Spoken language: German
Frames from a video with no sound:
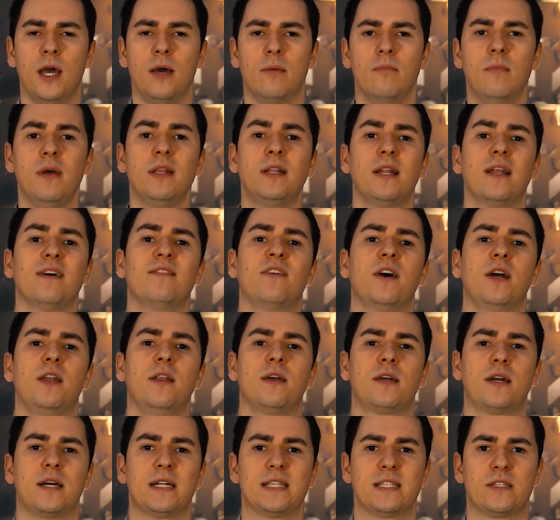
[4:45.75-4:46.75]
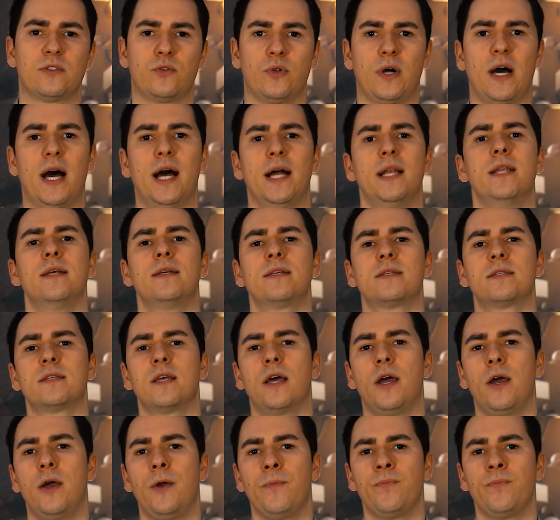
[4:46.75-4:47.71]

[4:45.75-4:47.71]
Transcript: Mittlerweile kannst du alles